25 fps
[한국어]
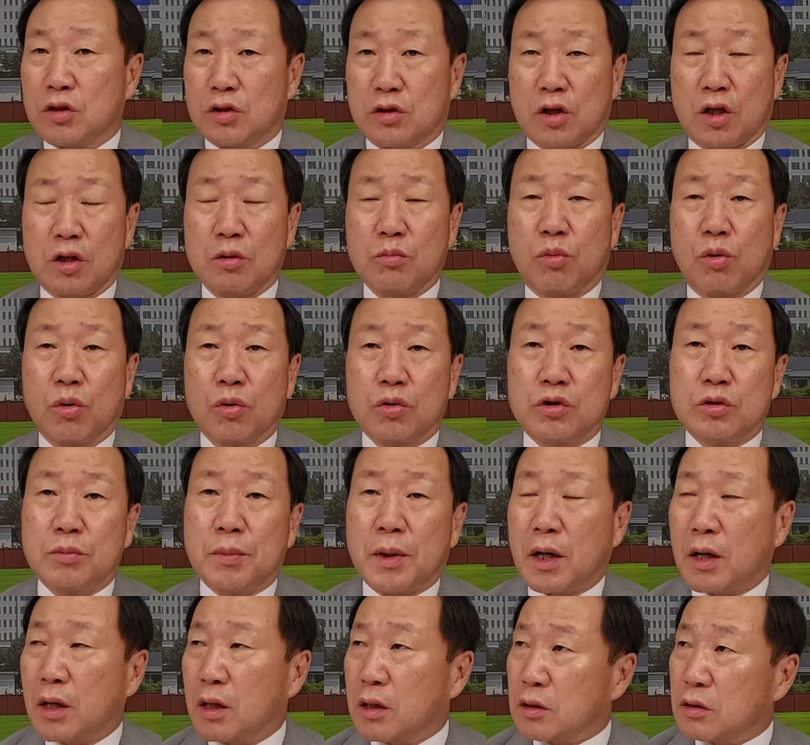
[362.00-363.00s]
잘
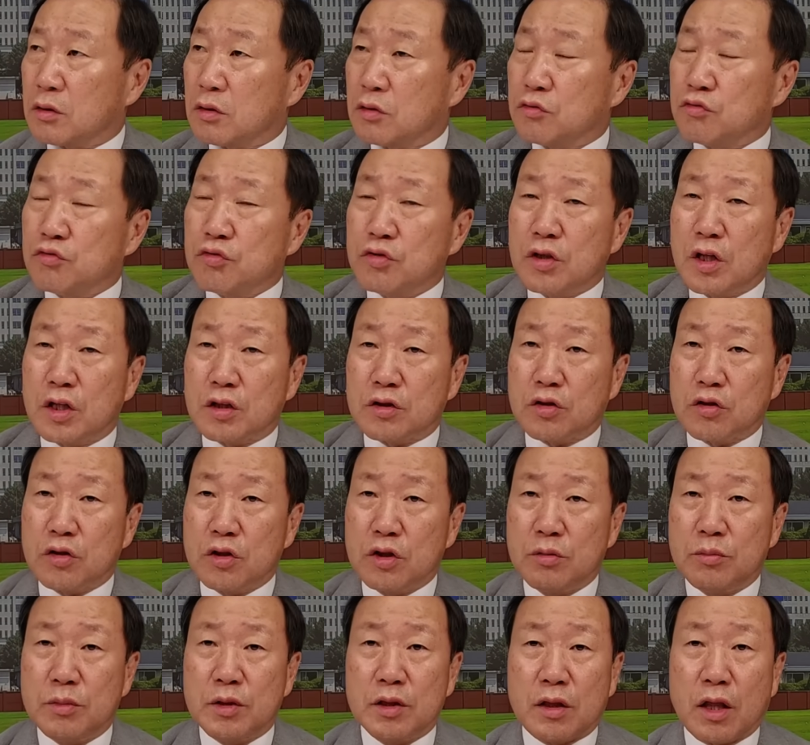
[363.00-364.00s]
모르지만 위에서
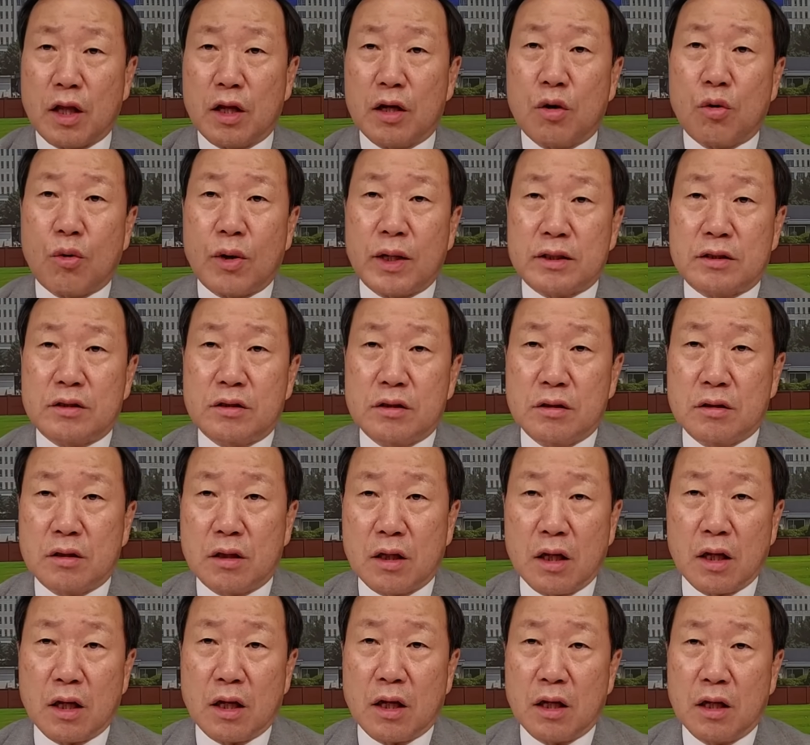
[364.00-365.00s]
이미 내려왔을
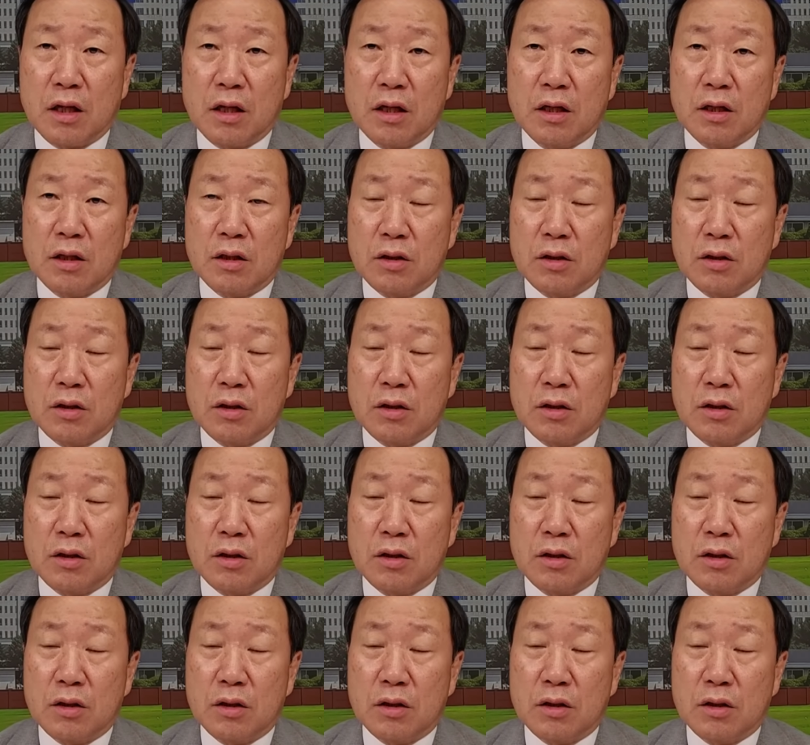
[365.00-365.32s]
때